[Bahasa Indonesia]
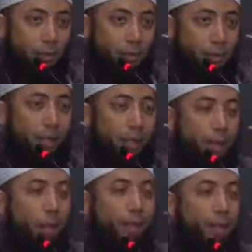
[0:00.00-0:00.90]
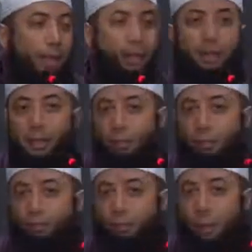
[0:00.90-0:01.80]
Saya dengar
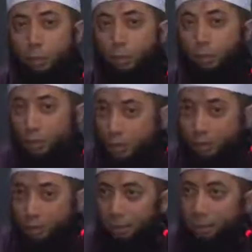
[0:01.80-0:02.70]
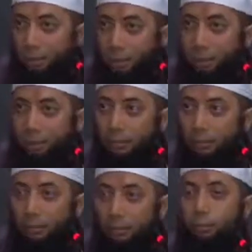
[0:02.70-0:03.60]
ada suami istri menikah,
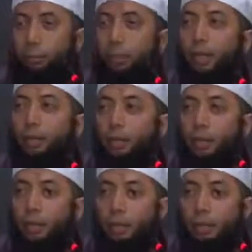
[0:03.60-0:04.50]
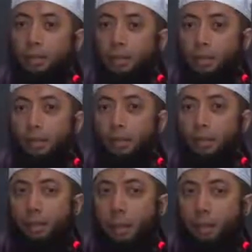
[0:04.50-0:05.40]
kemudian
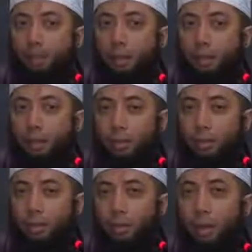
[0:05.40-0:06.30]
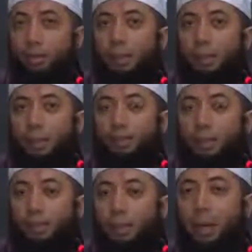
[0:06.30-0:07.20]
si Abu uh, si suami ini
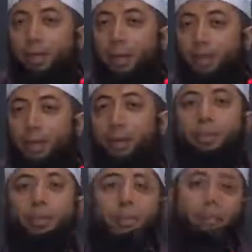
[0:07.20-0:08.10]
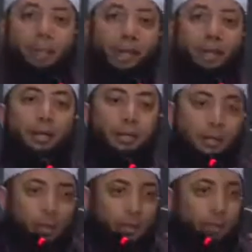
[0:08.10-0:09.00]
berpegang pada pendapat syafi'iyah,
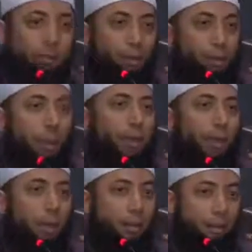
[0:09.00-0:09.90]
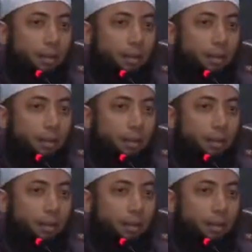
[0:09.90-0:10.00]
si istri berpegang pada